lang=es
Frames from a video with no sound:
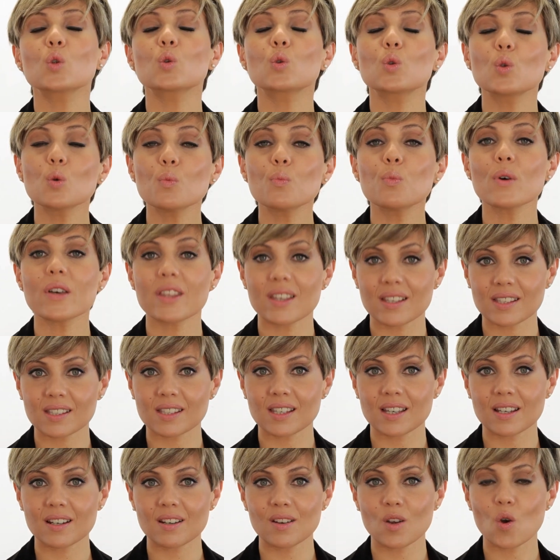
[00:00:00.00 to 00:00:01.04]
Tú puedes
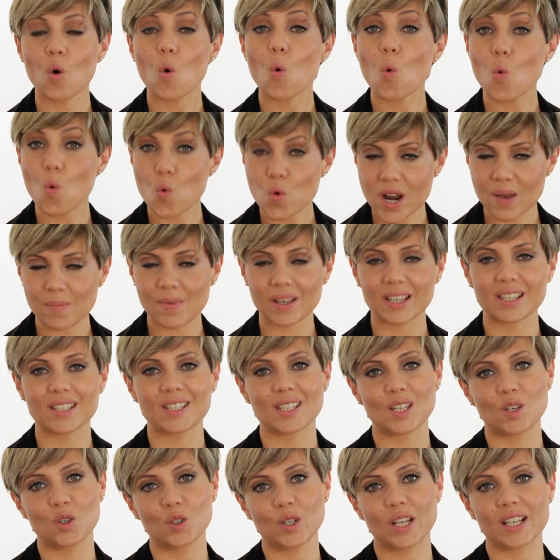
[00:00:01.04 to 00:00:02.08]
ser una
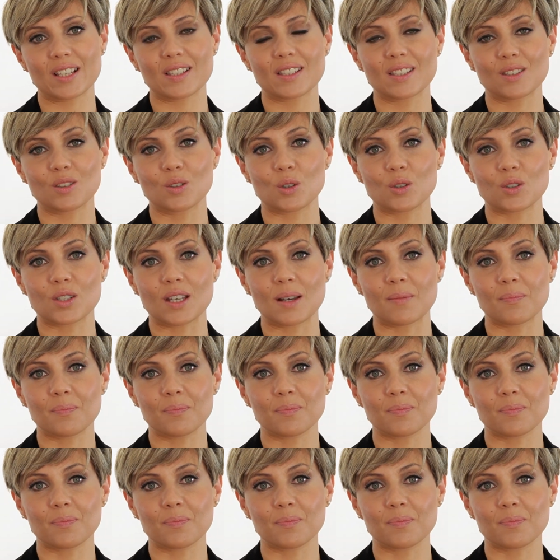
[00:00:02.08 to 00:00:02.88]
maquilladora exitosa.